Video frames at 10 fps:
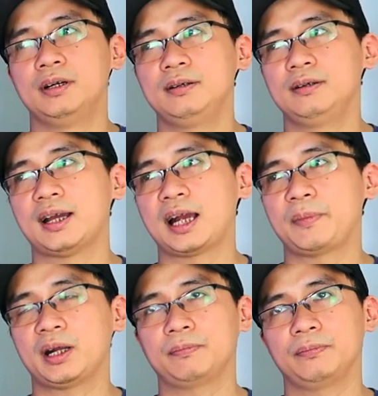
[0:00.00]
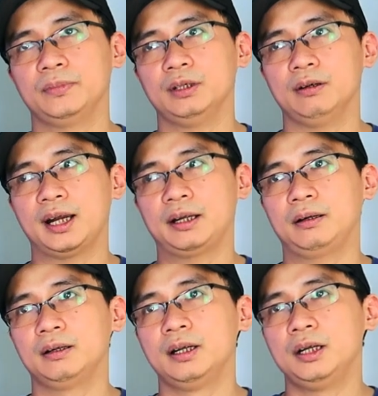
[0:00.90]
hơn 20 năm là
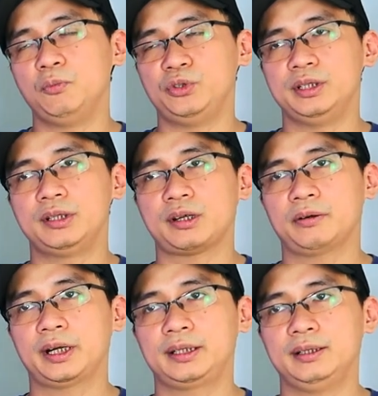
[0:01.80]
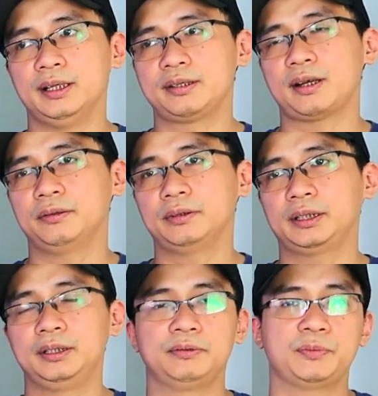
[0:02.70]
1996,
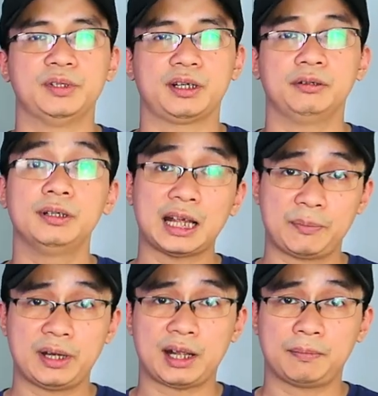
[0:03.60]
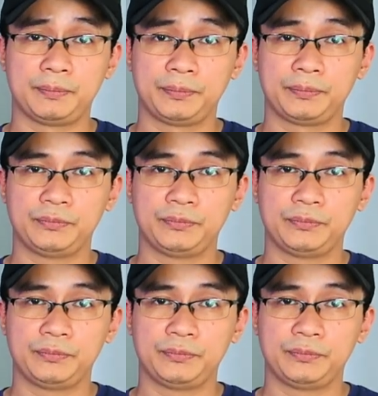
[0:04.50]
2006, 2016 hơn 20 năm